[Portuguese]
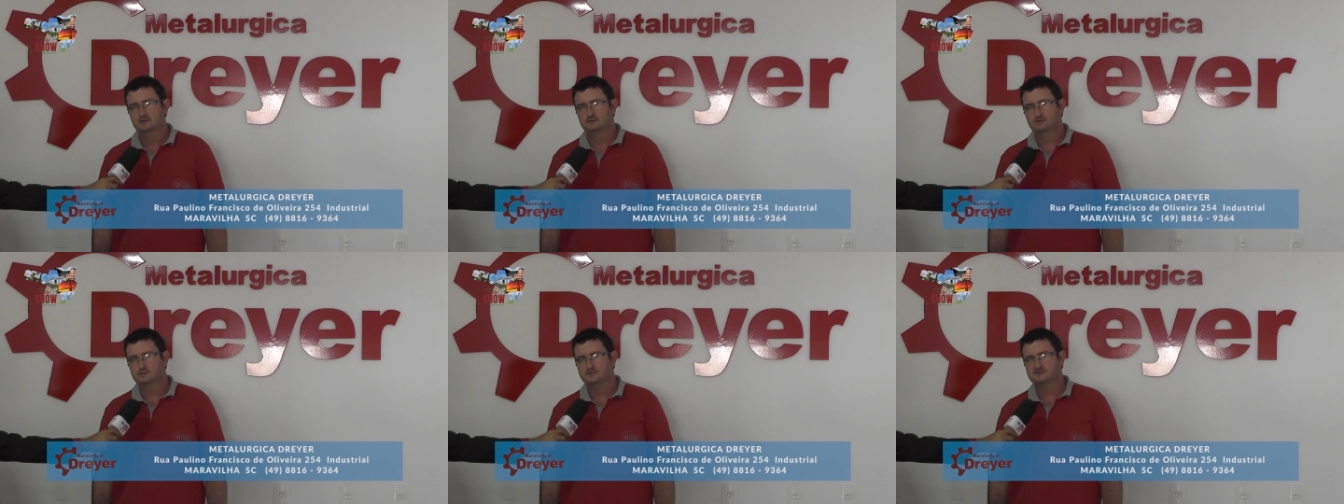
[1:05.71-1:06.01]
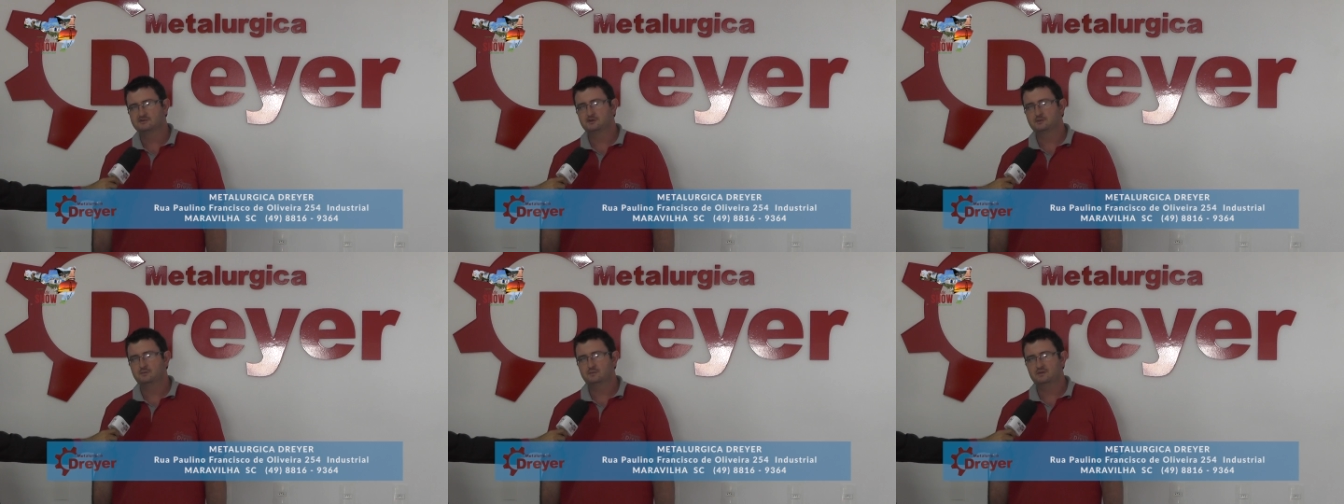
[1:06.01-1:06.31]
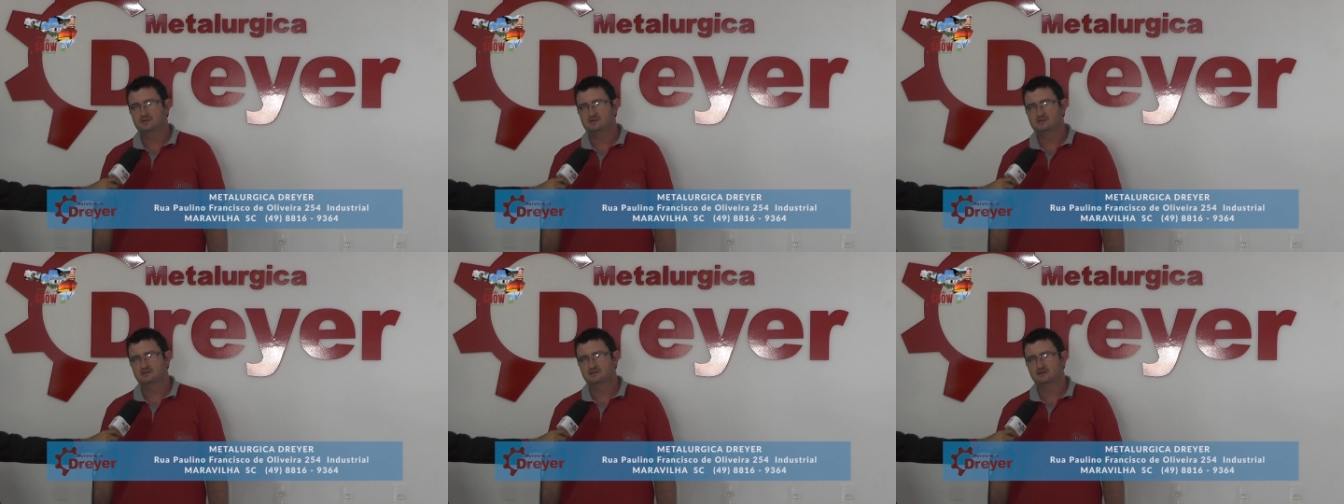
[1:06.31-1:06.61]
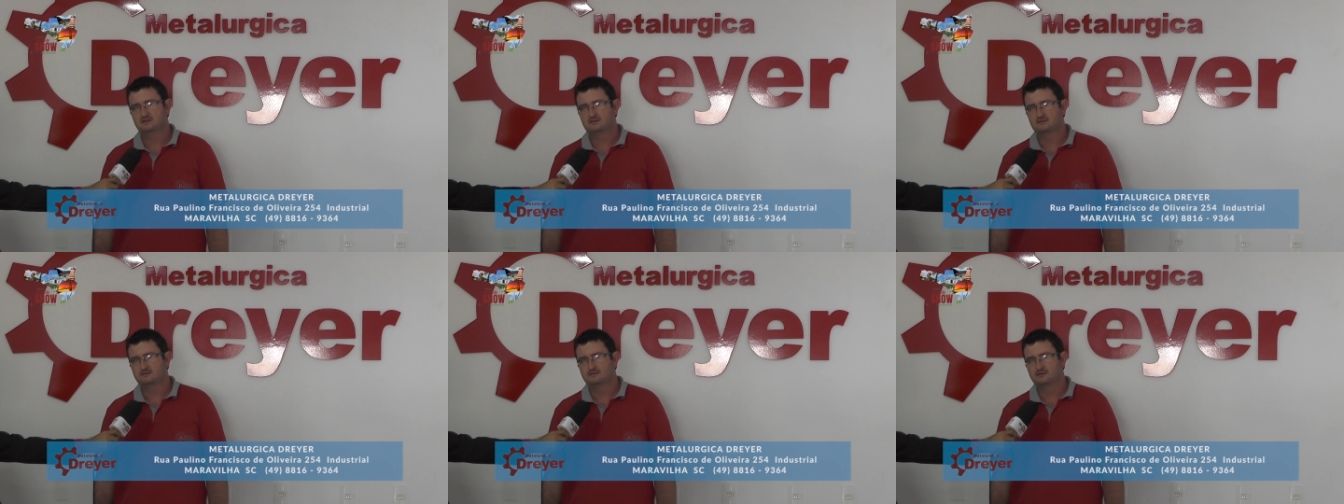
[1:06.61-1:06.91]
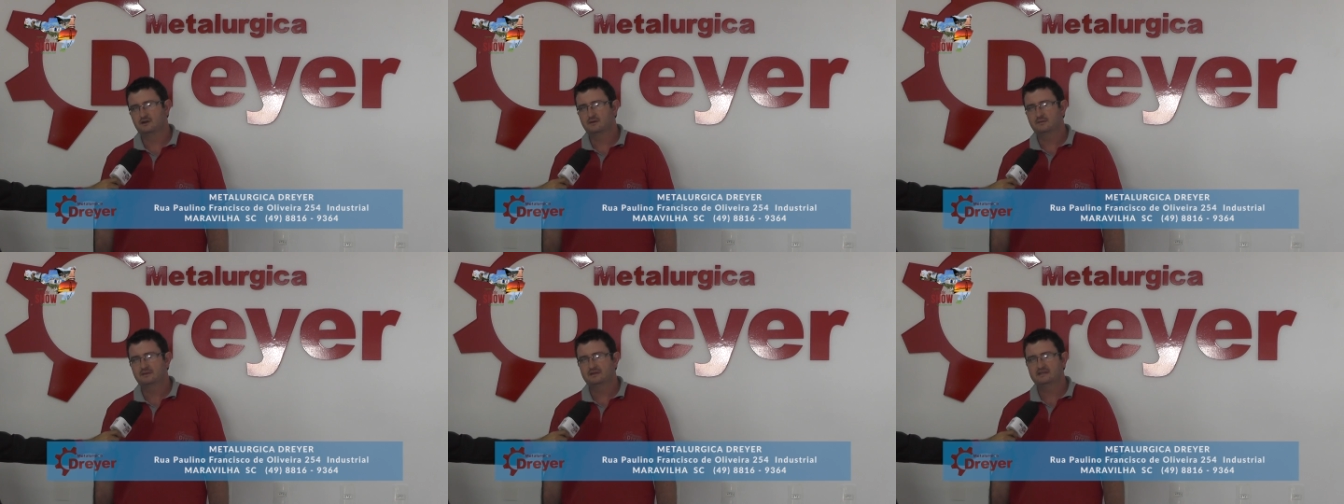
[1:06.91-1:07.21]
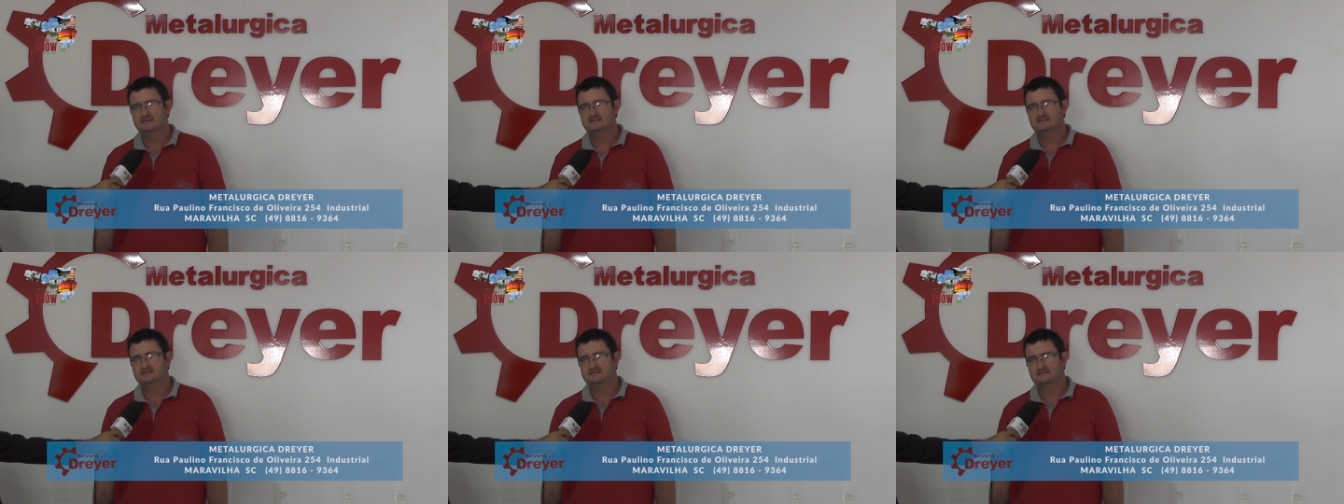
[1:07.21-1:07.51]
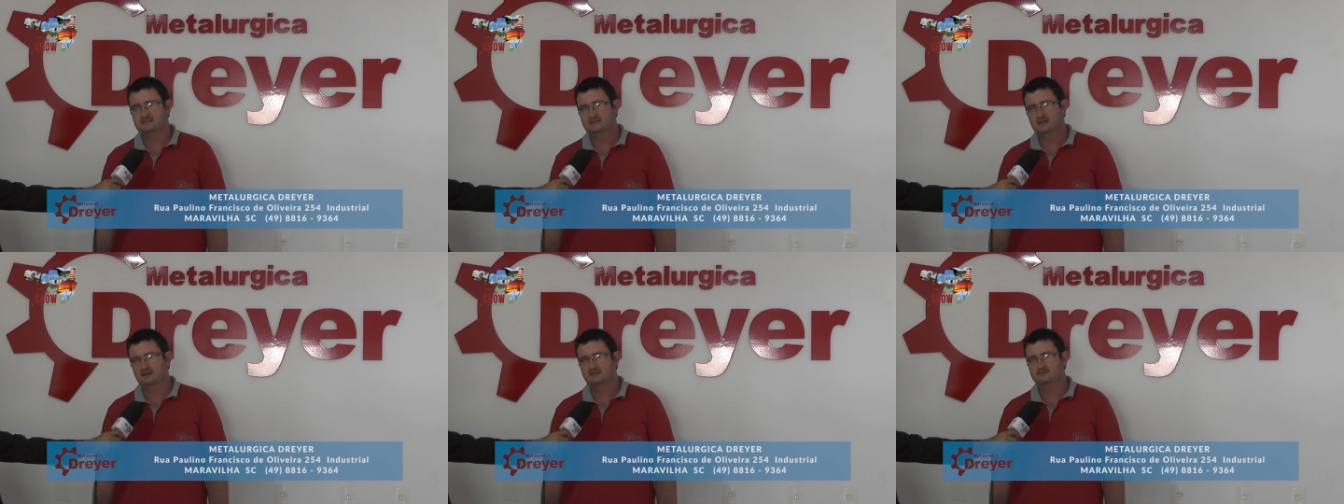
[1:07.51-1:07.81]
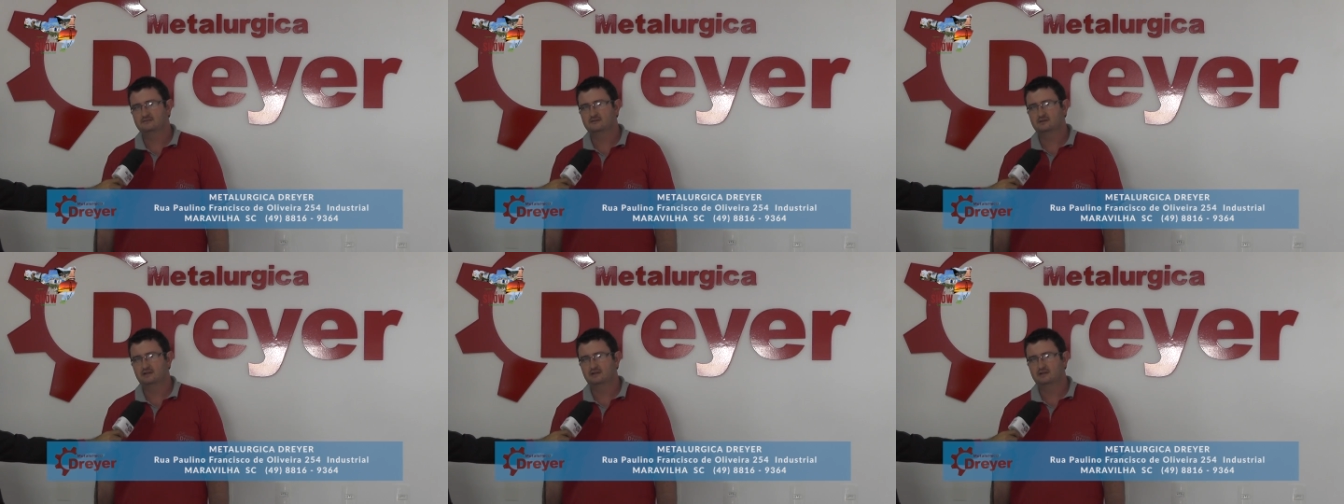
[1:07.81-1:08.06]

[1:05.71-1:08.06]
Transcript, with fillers: tudo sob medida, conforme a necessidade do